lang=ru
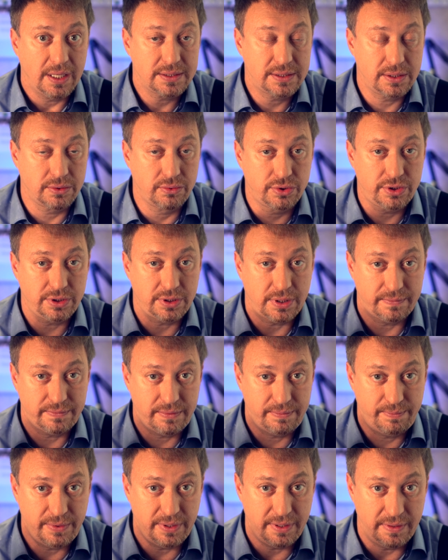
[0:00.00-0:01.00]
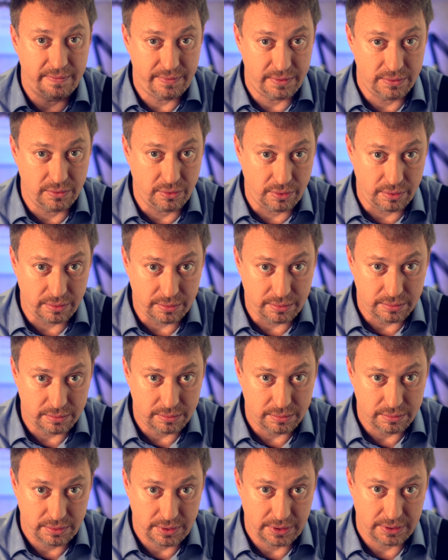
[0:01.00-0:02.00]
за ужином вы пили вино,
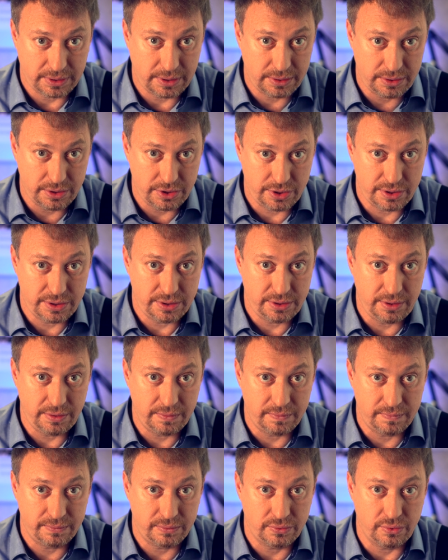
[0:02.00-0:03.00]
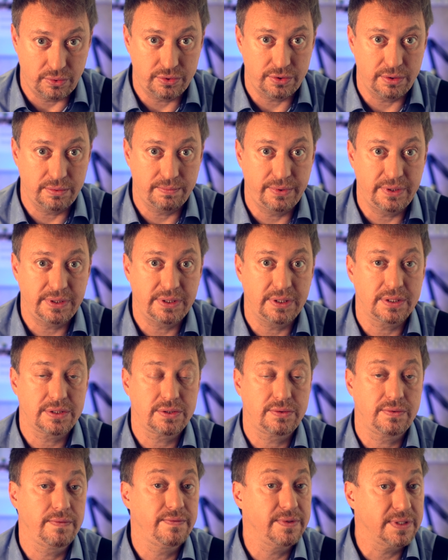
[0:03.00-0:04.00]
тогда дижестив должен быть на
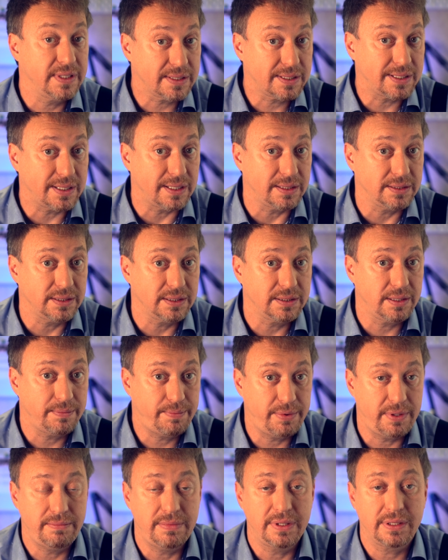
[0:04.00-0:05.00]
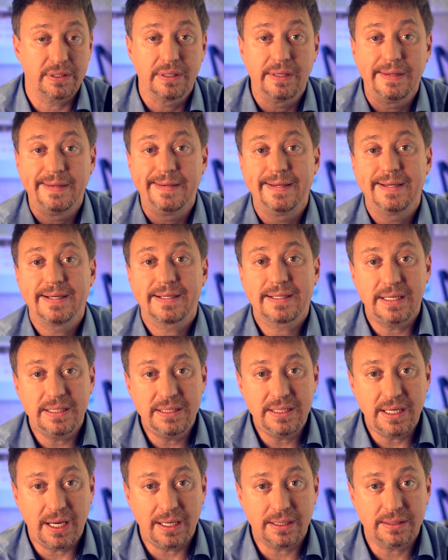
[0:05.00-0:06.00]
основе винограда, например.
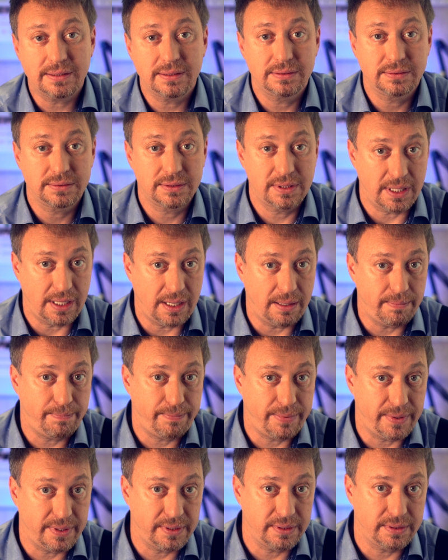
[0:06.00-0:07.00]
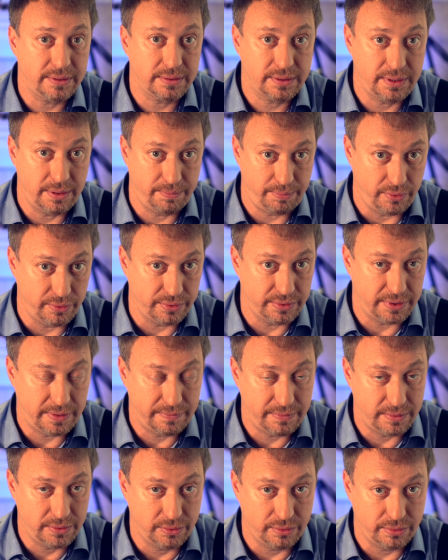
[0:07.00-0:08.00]
Коньяк, граппа, крепленное
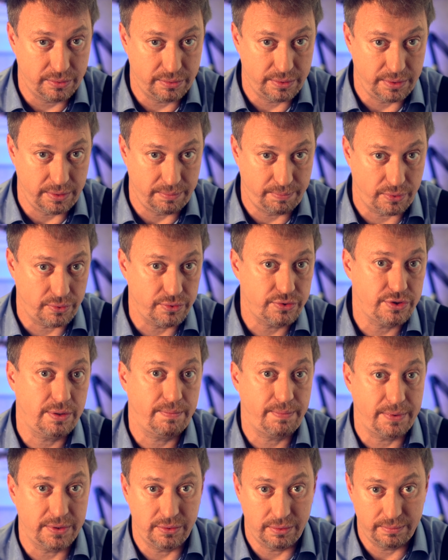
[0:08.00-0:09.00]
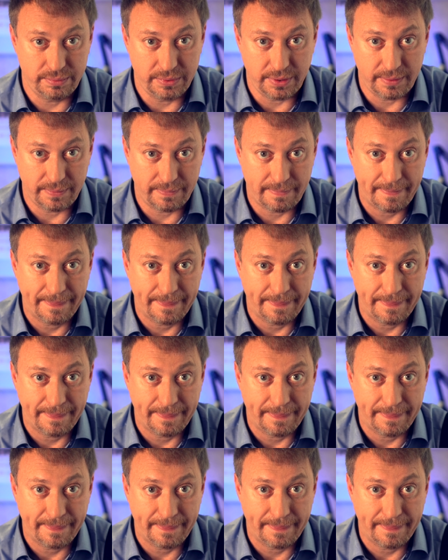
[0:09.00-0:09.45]
вино и прочее подобное.